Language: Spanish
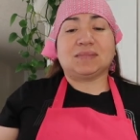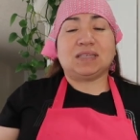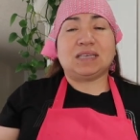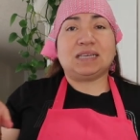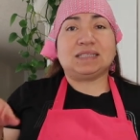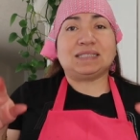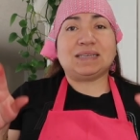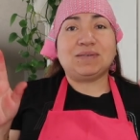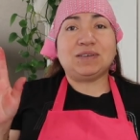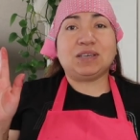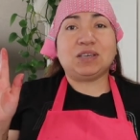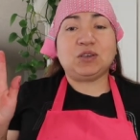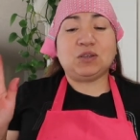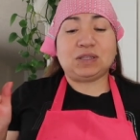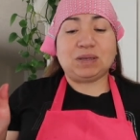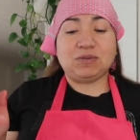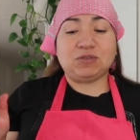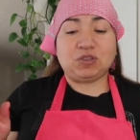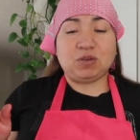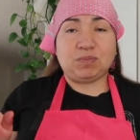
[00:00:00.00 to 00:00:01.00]
Ya saben que
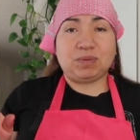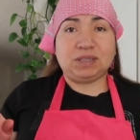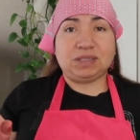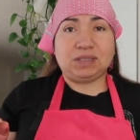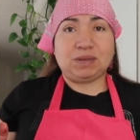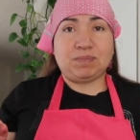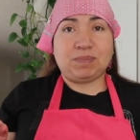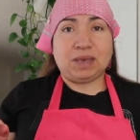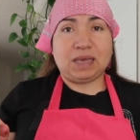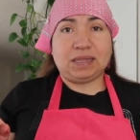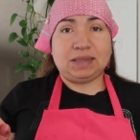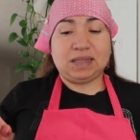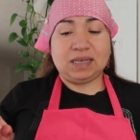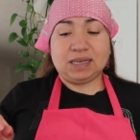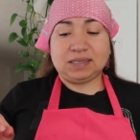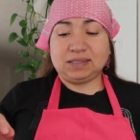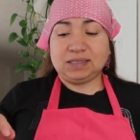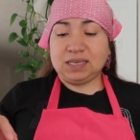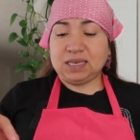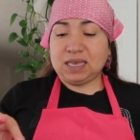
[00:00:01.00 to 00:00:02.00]
yo también soy
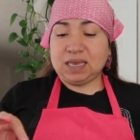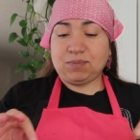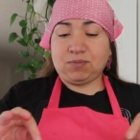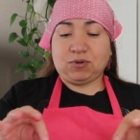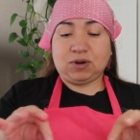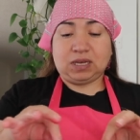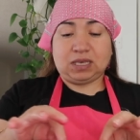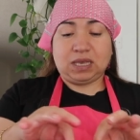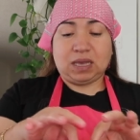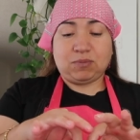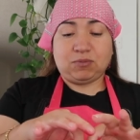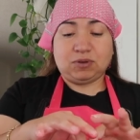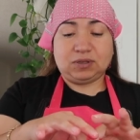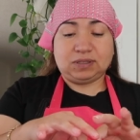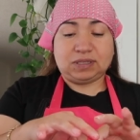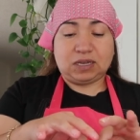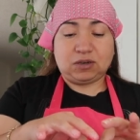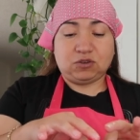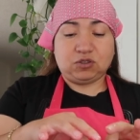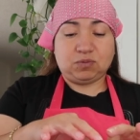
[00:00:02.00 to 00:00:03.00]
principiante, así que por aquí vamos a
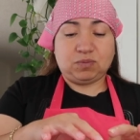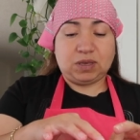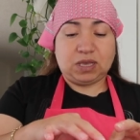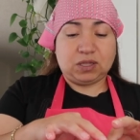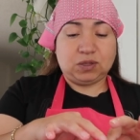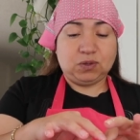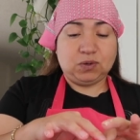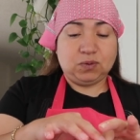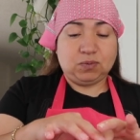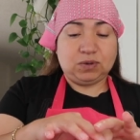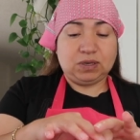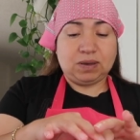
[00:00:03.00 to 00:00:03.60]
estarnos viendo.